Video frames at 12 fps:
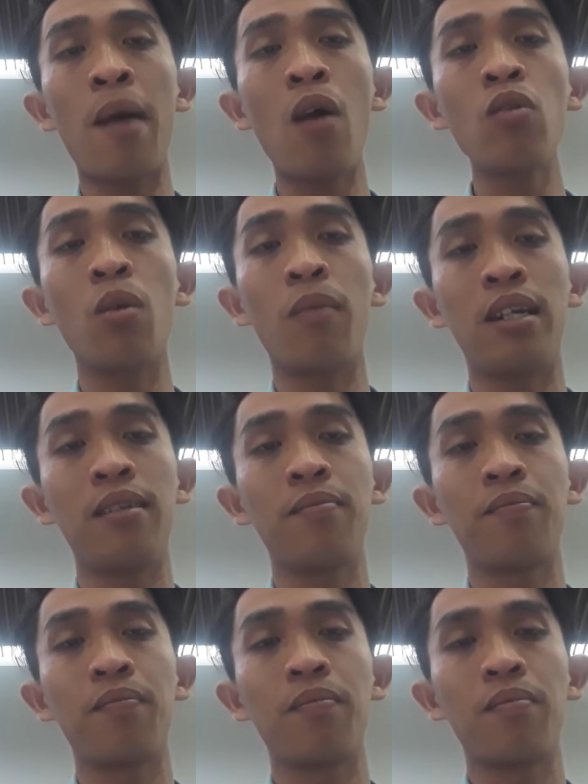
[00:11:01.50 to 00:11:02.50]
báo cho mình.
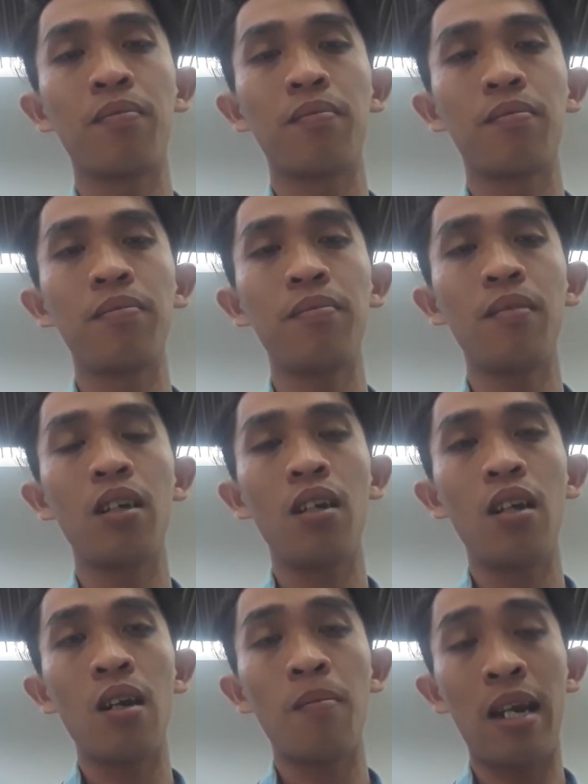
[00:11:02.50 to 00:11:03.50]

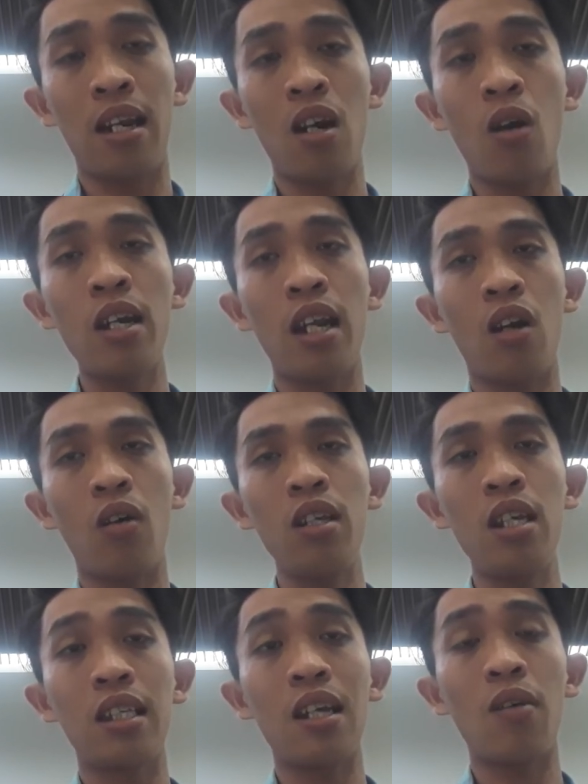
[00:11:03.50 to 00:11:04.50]
Mình nói thì nói,
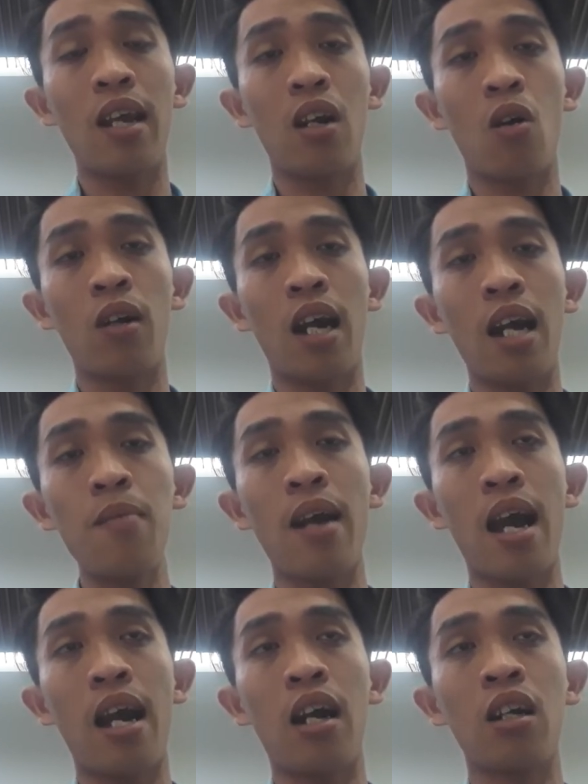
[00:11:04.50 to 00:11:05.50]
nhưng sau này còn để
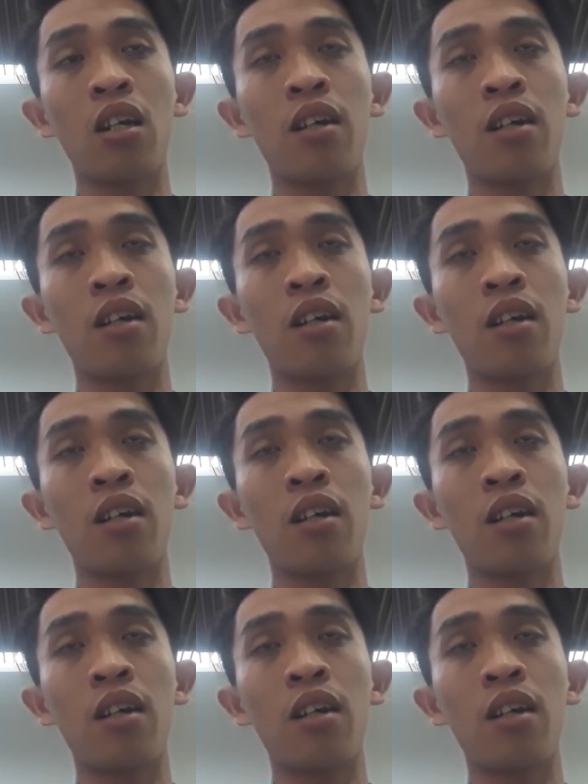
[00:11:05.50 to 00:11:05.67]
mà